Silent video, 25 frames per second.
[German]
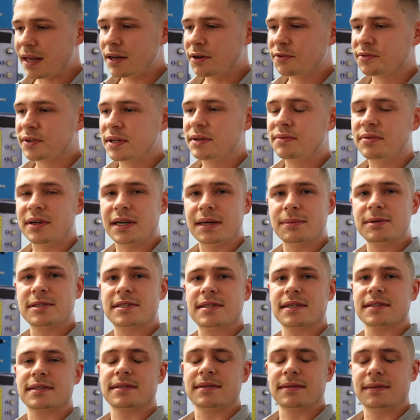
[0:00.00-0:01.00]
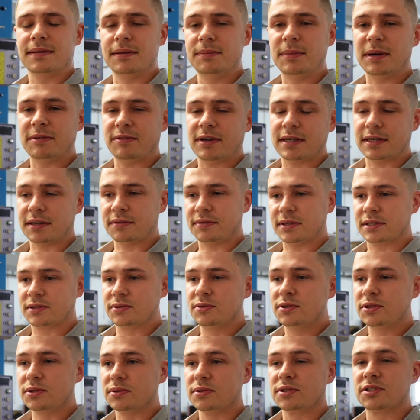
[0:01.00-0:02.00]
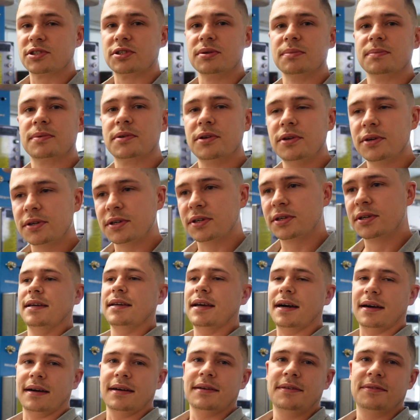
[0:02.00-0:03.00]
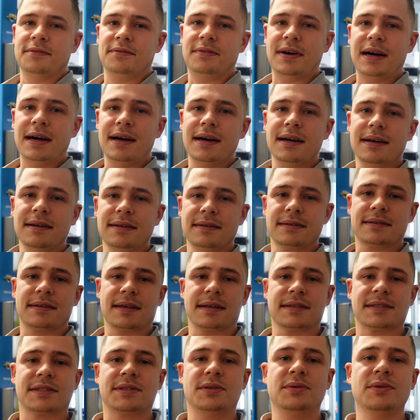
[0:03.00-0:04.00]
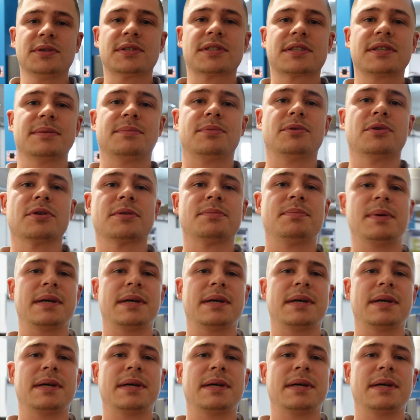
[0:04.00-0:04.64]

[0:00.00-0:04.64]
Auf jeden Fall habe ich das immer weiter versucht und zum Glück, ja, war das Höchstgebot